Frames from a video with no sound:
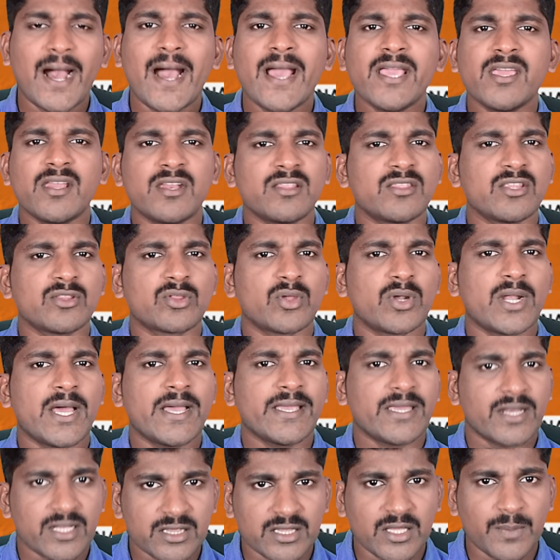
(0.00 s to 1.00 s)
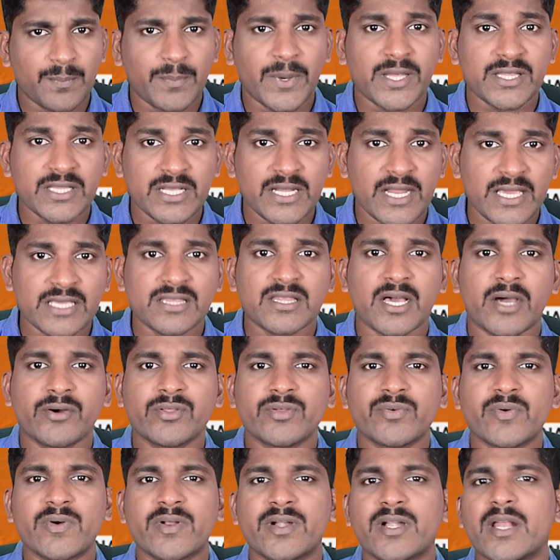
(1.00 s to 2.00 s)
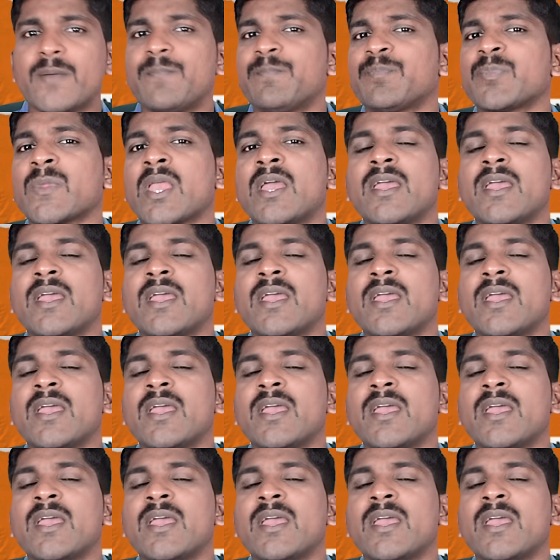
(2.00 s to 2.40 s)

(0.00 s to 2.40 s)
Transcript: ஆயிரத்தி தொள்ளாயிரத்தி பதினைந்தாவது வருடம்